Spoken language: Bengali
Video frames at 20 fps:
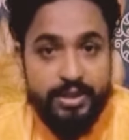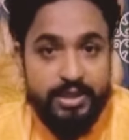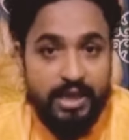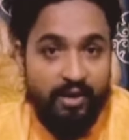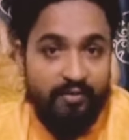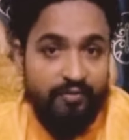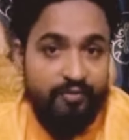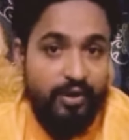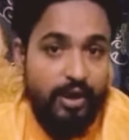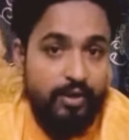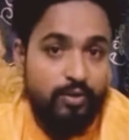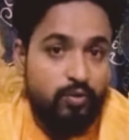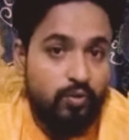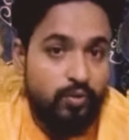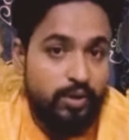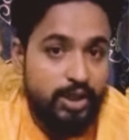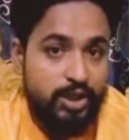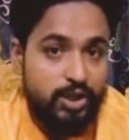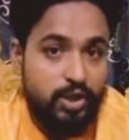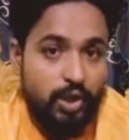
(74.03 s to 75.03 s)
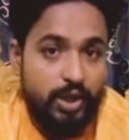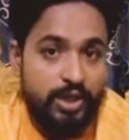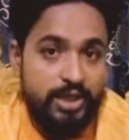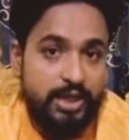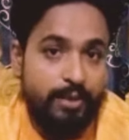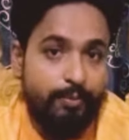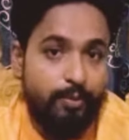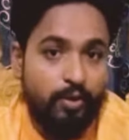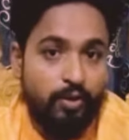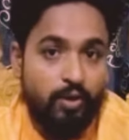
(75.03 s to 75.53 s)
জাফরান দুধের সঙ্গে
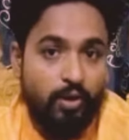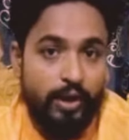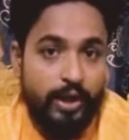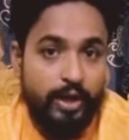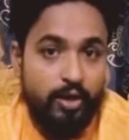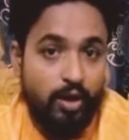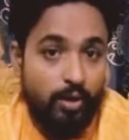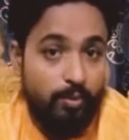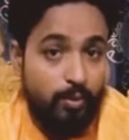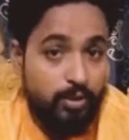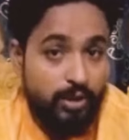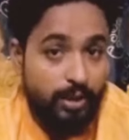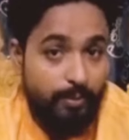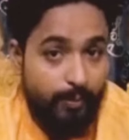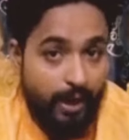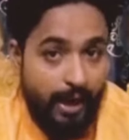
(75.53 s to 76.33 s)
সেবন করেন গর্ভবতী